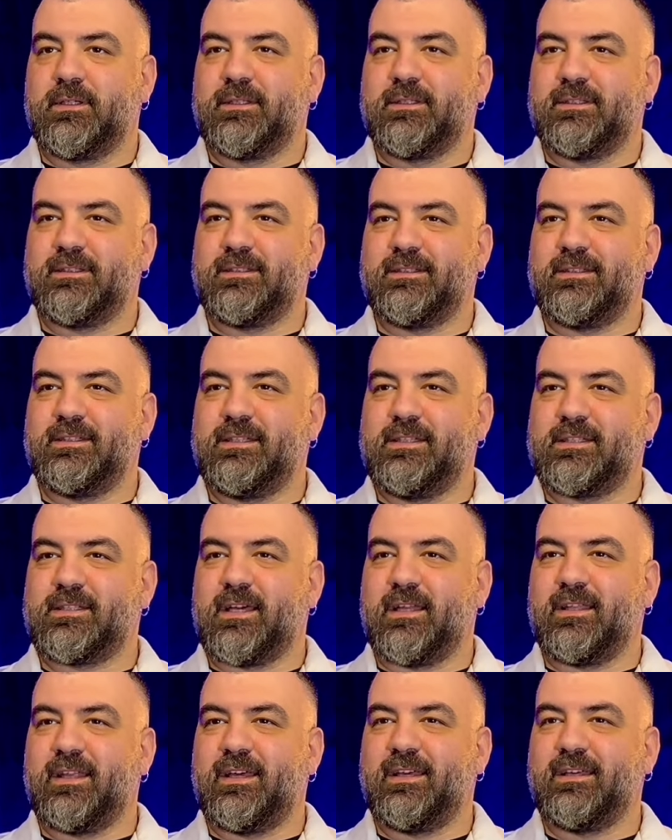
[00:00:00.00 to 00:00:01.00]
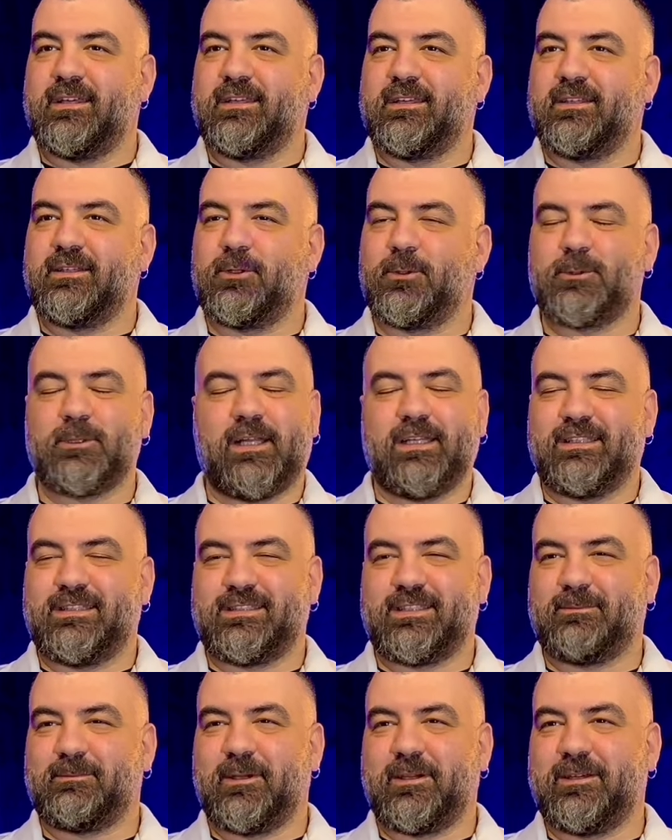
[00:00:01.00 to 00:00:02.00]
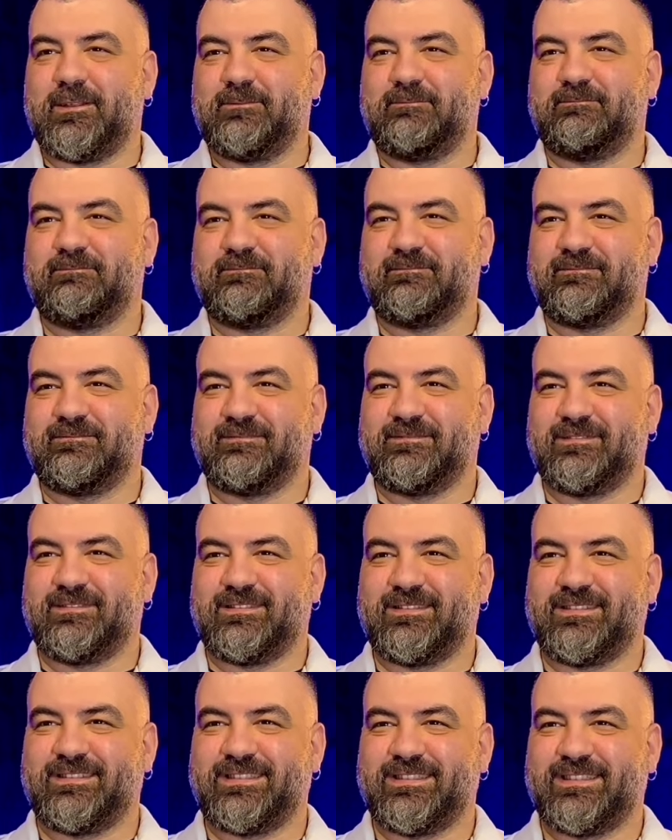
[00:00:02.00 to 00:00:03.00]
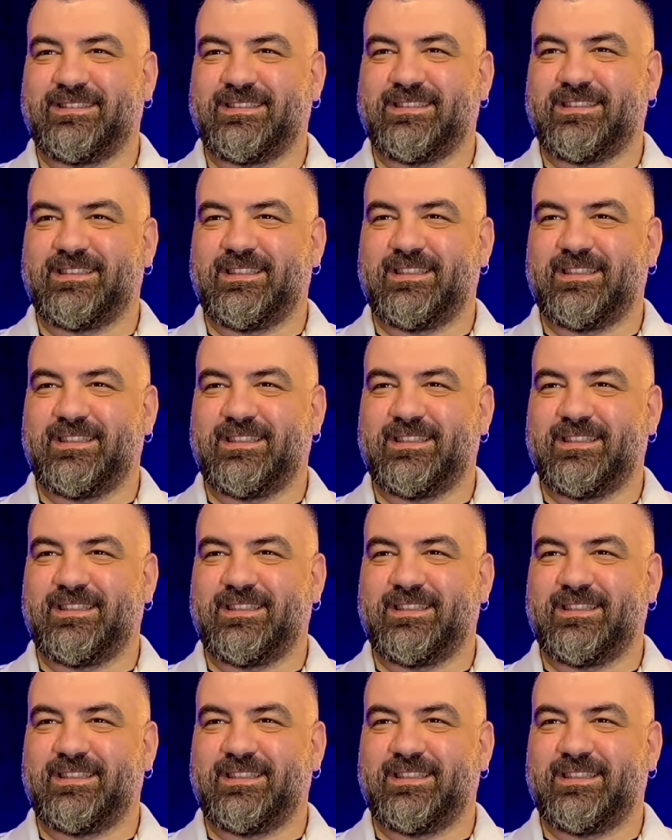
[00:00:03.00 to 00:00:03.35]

E, inşallah güzel gidecek bakalım. İnşallah şimdiden hayırlı